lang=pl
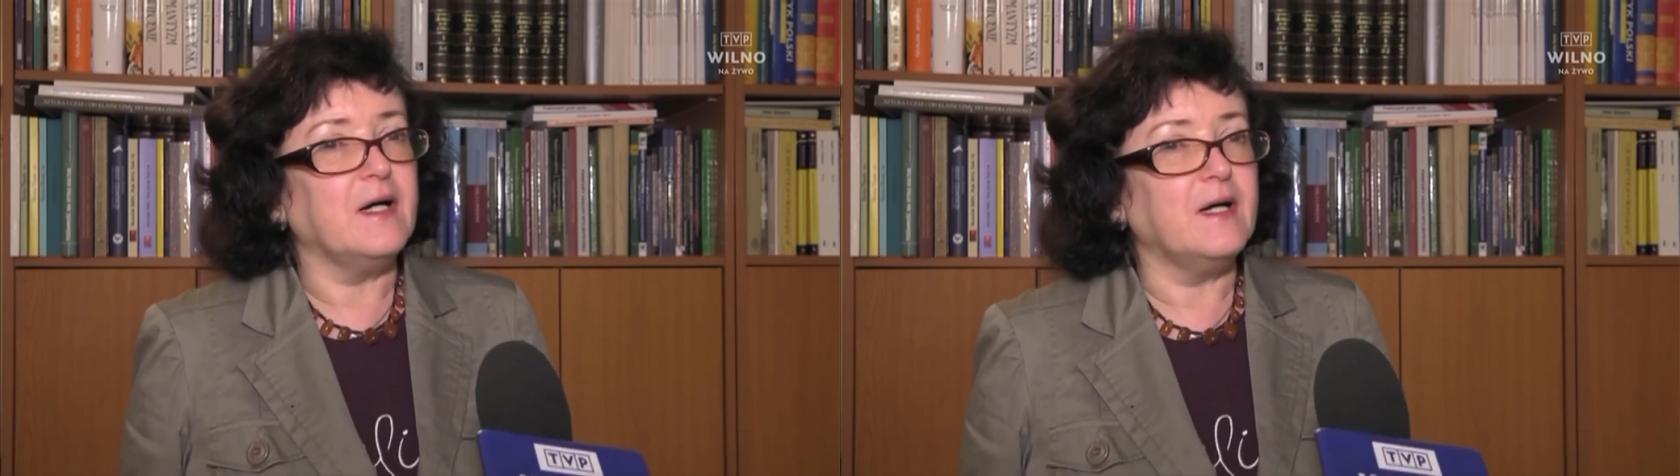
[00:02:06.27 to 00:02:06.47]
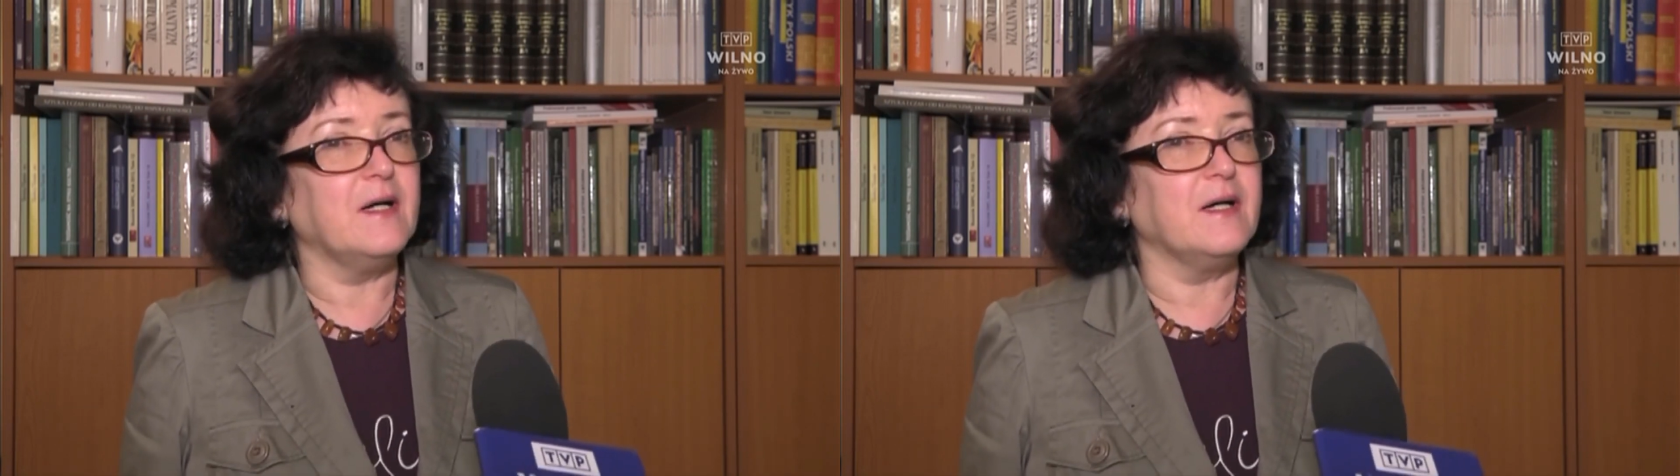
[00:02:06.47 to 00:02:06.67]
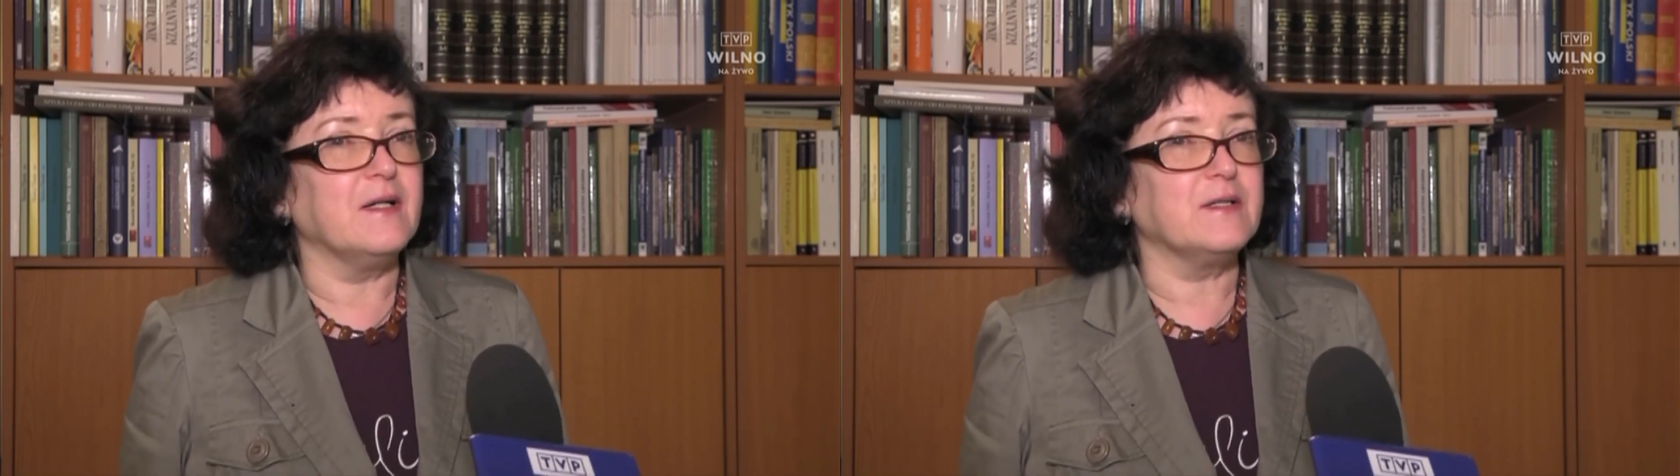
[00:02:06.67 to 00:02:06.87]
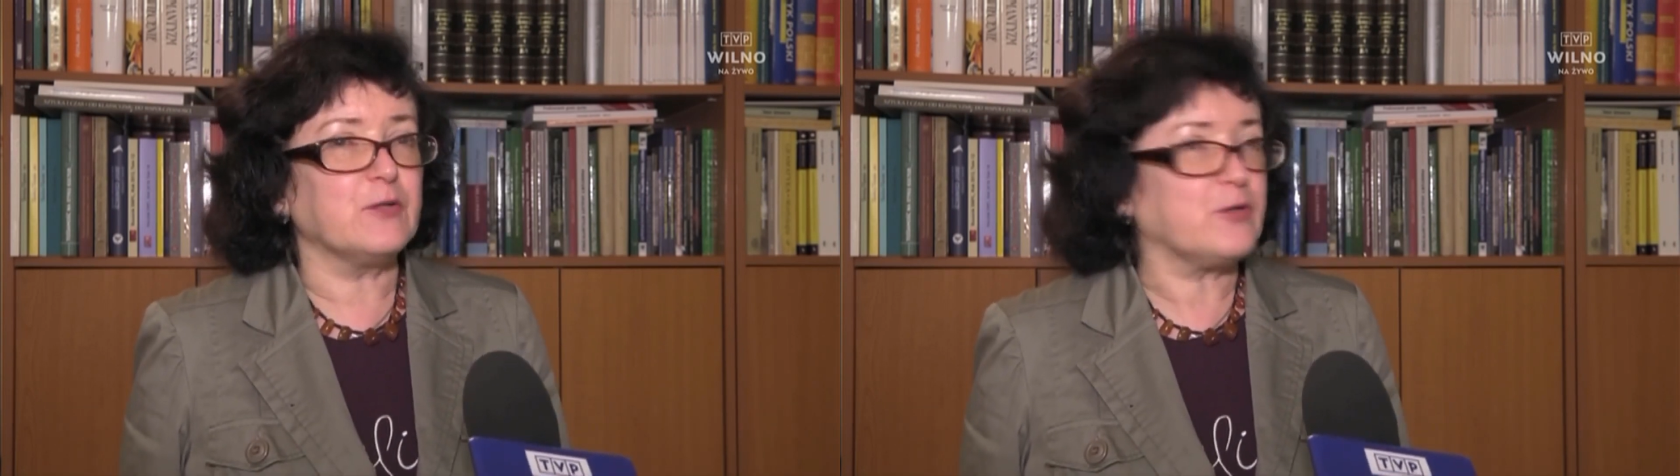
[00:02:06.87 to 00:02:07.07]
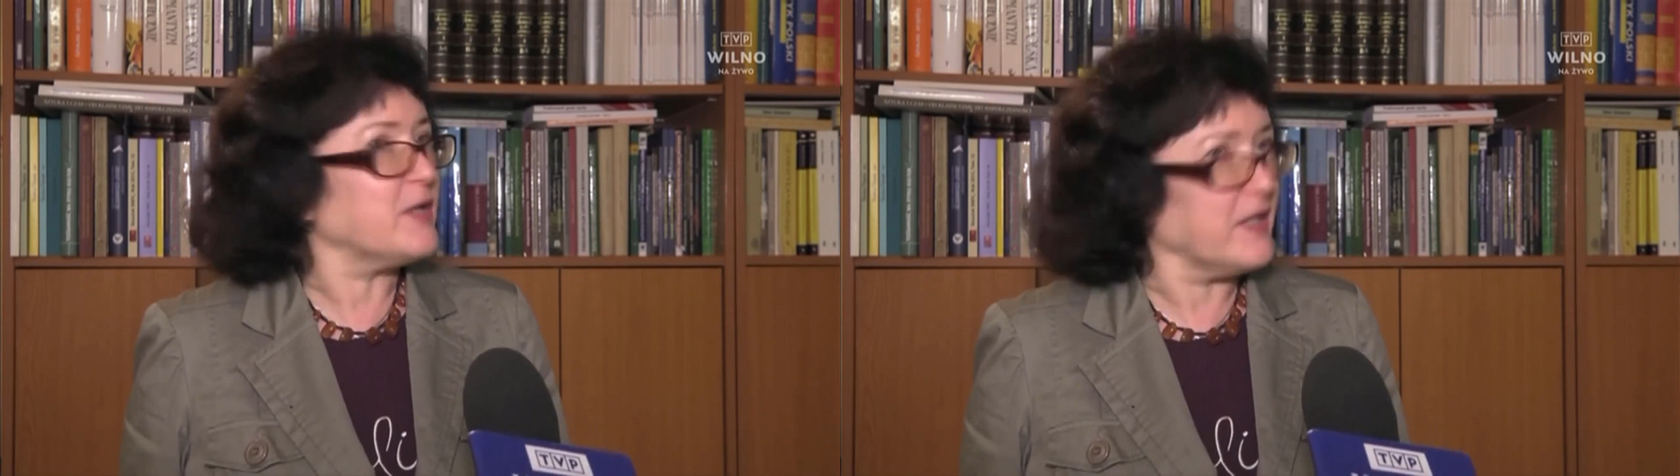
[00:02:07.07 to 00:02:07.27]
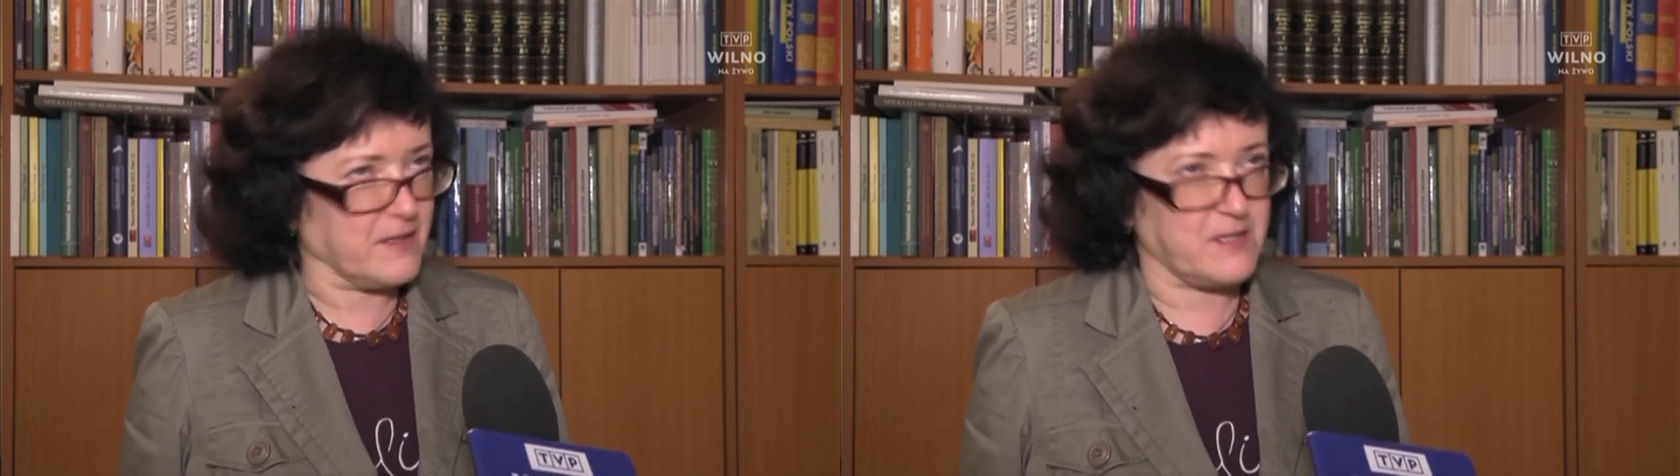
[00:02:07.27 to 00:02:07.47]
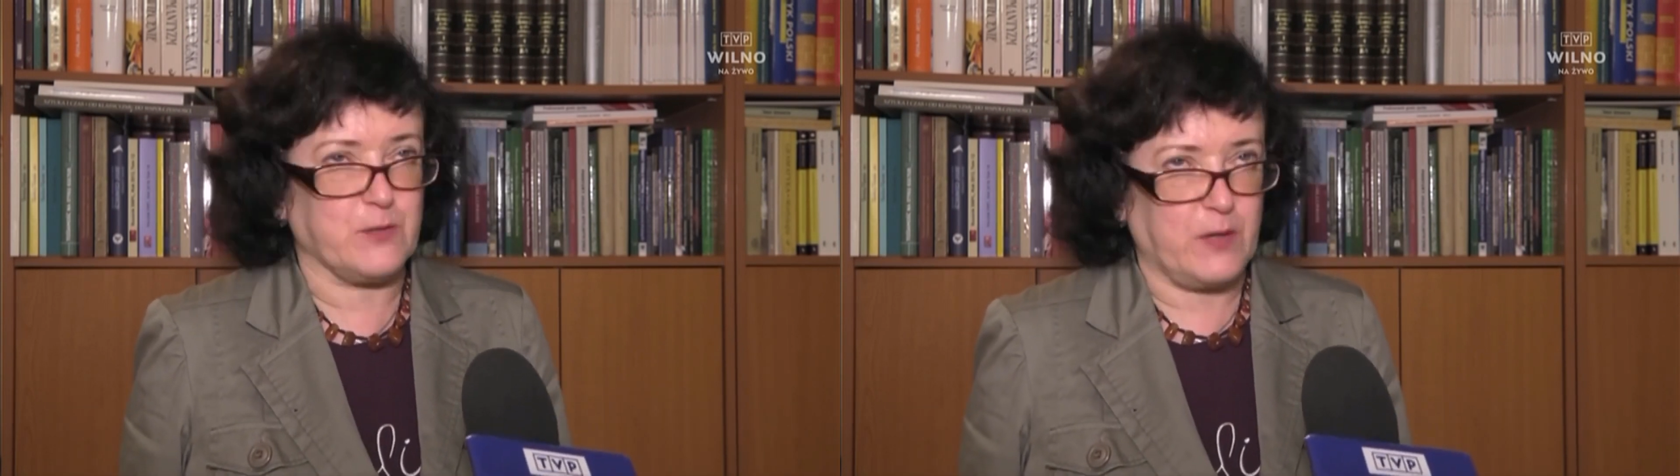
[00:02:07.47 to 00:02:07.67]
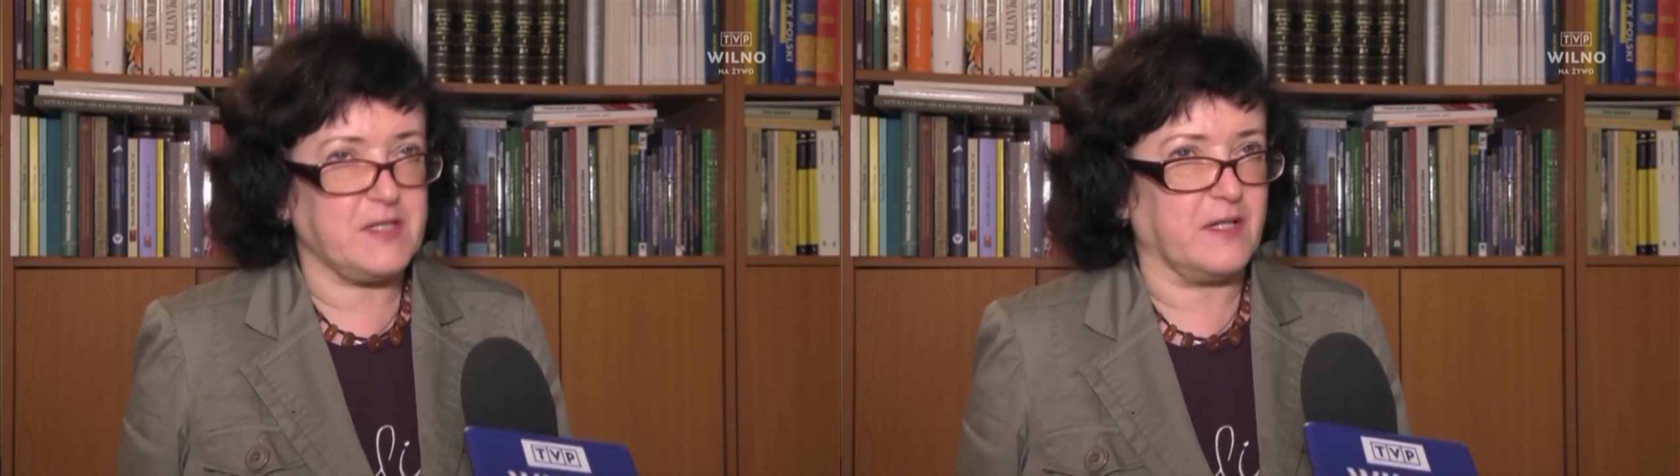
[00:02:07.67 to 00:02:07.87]
e, no to nie
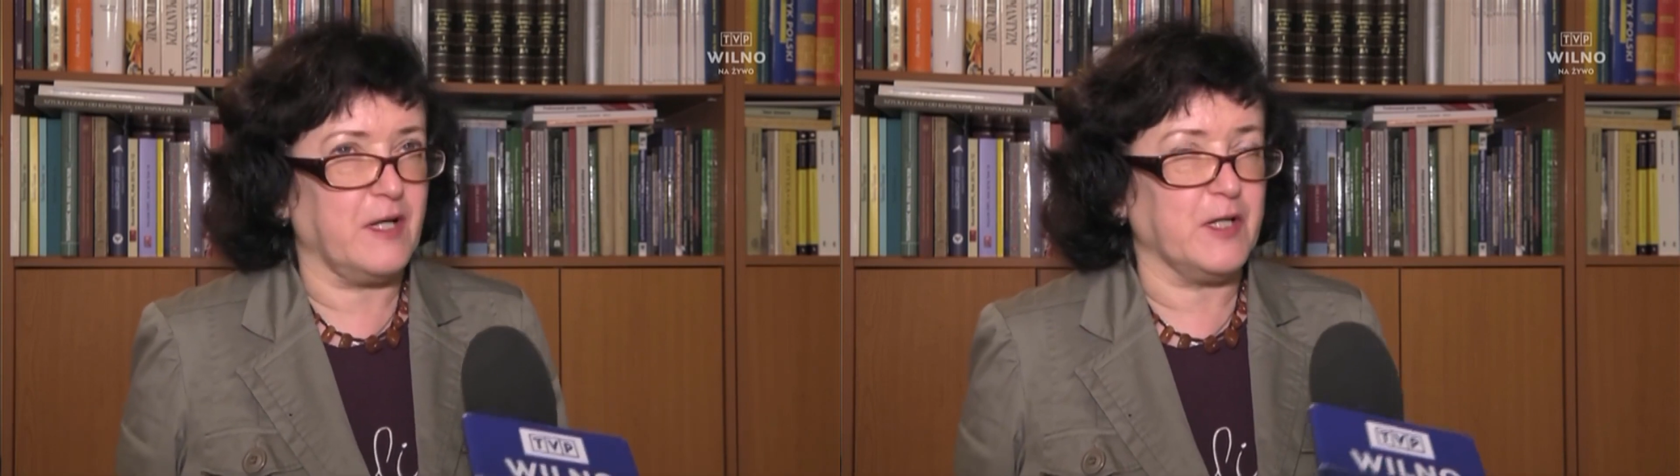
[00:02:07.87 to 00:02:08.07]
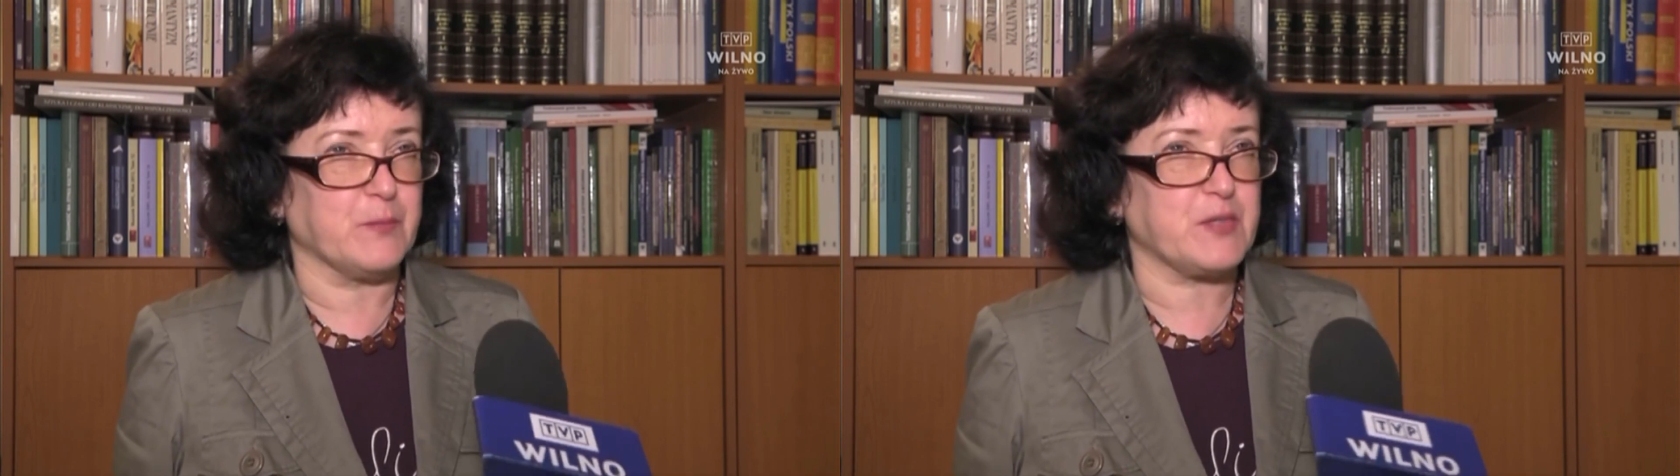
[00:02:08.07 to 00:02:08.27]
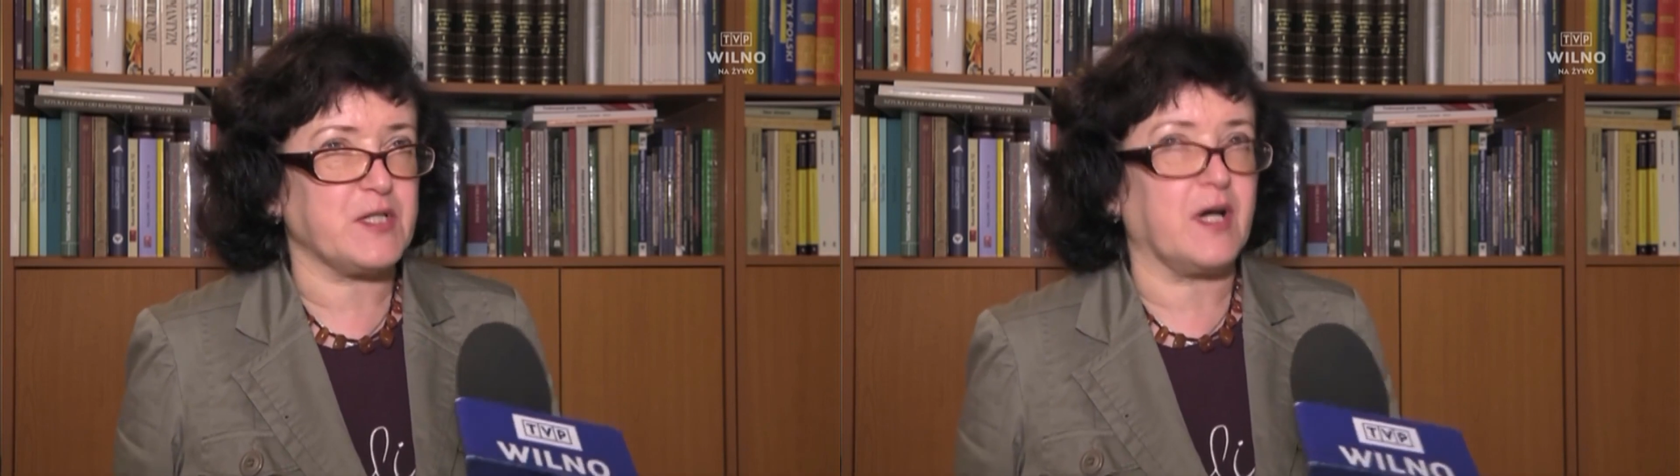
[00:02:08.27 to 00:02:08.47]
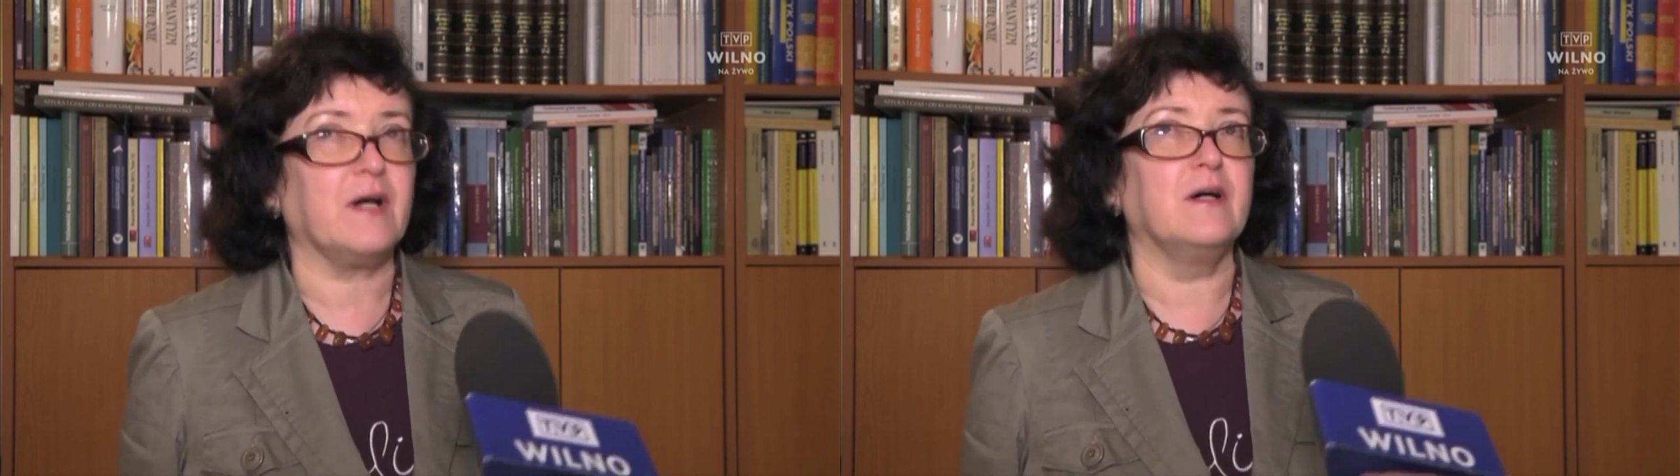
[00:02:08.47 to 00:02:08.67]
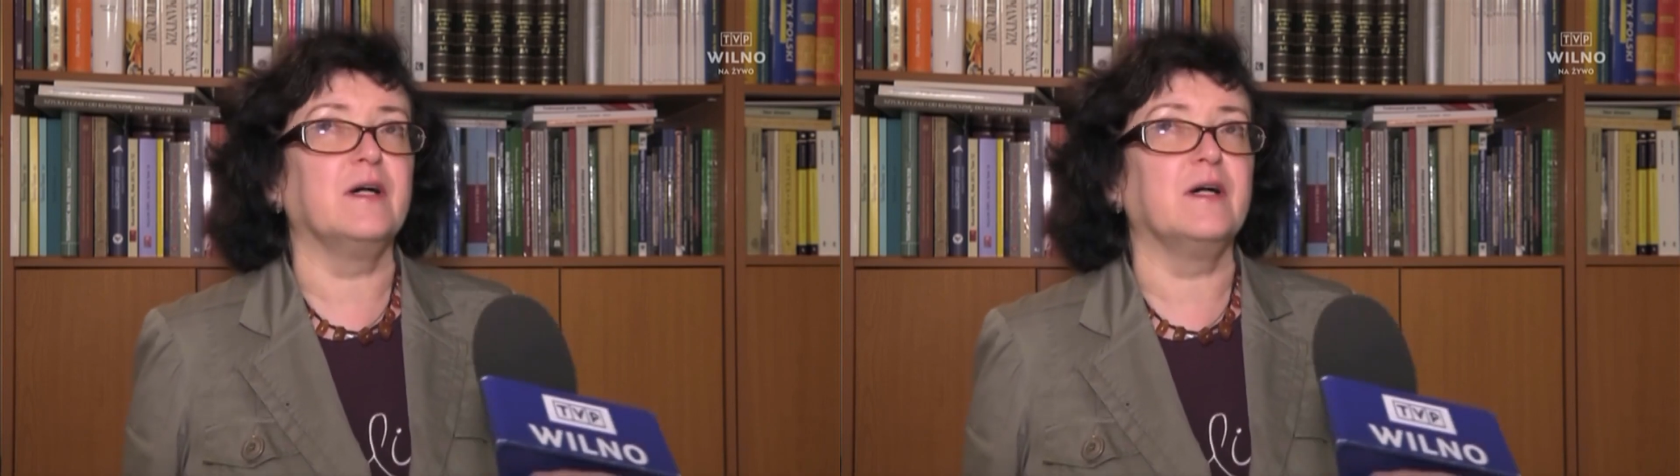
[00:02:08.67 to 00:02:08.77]
jest sytuacja najlepsza.